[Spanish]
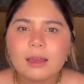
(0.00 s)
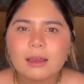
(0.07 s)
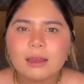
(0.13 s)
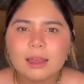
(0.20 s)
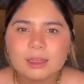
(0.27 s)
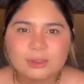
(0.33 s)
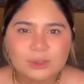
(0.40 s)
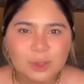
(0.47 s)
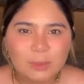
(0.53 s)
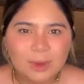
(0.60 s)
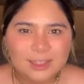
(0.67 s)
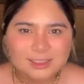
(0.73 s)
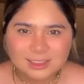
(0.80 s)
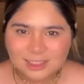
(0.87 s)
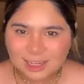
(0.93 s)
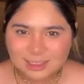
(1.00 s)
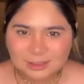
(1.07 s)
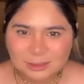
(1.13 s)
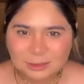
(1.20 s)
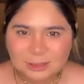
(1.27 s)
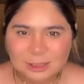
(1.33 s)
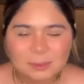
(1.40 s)
¿Qué estoy
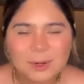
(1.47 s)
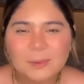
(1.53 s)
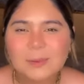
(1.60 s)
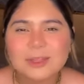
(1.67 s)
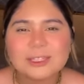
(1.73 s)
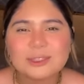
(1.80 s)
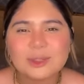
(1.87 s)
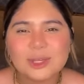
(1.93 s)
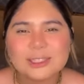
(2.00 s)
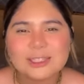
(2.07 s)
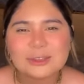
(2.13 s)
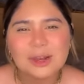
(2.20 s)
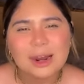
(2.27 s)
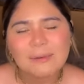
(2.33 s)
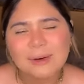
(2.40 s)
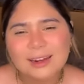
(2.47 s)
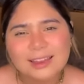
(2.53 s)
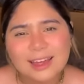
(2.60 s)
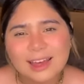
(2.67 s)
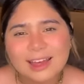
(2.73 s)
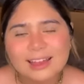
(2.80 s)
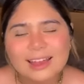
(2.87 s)
manchando? Simplemente estoy diciendo la
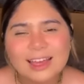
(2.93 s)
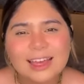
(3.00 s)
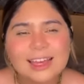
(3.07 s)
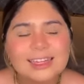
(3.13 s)
verdad.